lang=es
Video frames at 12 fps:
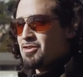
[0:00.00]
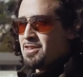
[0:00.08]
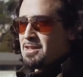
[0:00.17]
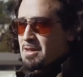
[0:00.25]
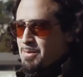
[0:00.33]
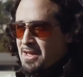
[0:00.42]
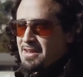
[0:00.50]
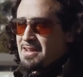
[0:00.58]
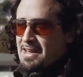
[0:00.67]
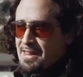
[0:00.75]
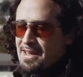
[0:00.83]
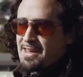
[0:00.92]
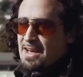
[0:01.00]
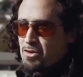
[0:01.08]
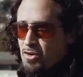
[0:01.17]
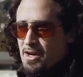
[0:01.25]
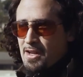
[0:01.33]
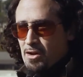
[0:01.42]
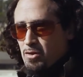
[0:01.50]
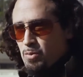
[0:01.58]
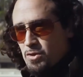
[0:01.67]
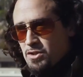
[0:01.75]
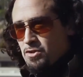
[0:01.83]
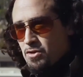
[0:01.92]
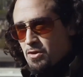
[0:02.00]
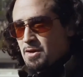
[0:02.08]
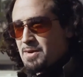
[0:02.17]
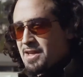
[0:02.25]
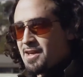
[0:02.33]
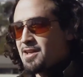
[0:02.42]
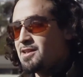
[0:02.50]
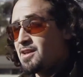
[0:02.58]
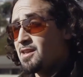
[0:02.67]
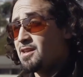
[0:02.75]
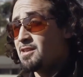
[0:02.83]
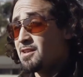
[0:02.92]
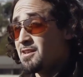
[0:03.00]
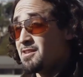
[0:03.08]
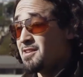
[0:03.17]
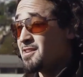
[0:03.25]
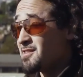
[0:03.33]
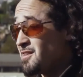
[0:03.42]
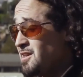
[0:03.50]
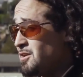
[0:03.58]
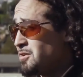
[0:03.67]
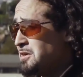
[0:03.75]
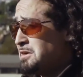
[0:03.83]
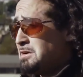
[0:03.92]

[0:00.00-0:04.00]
donde también la idea es que acojan a los músicos emergentes en este sentido